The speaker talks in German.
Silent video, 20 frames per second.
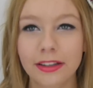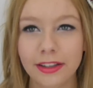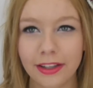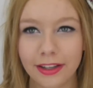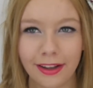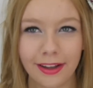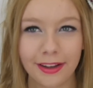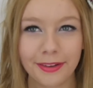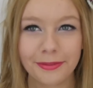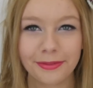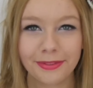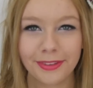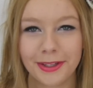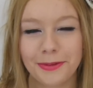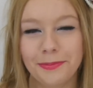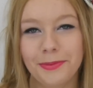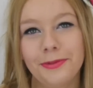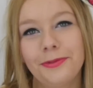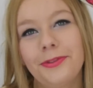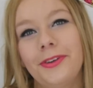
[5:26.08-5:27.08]
ja,
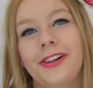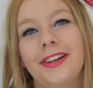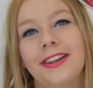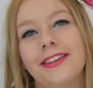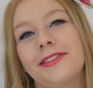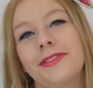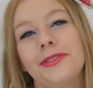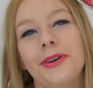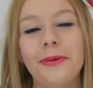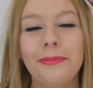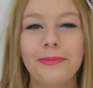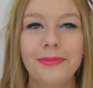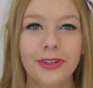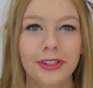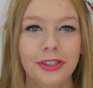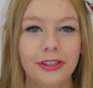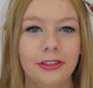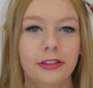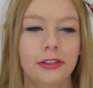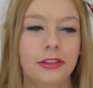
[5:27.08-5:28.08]
ich bin voll das
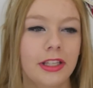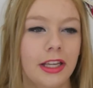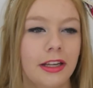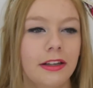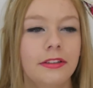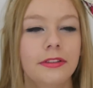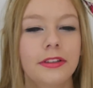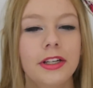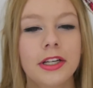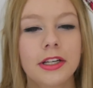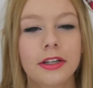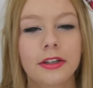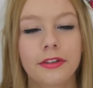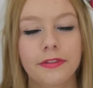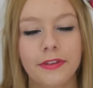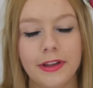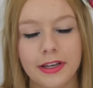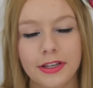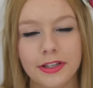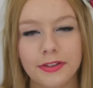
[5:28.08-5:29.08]
Topmodel und dann
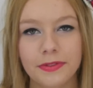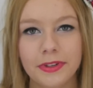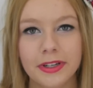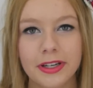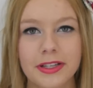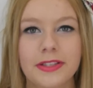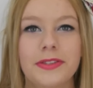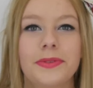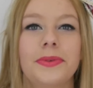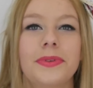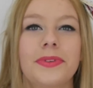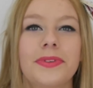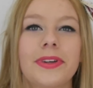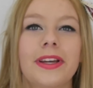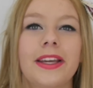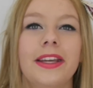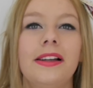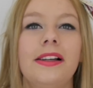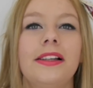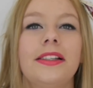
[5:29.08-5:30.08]
werde ich wieder so
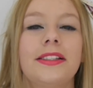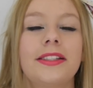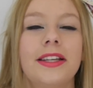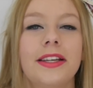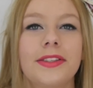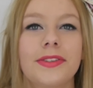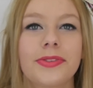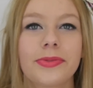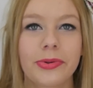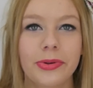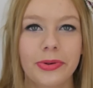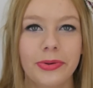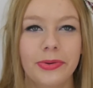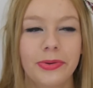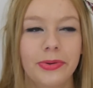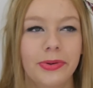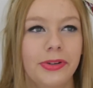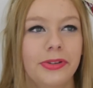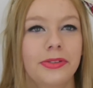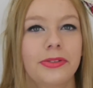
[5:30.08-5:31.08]
zur Realität
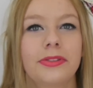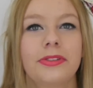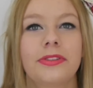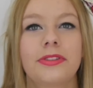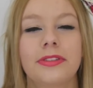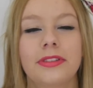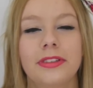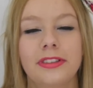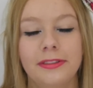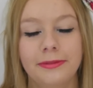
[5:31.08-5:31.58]
zurückgeholt und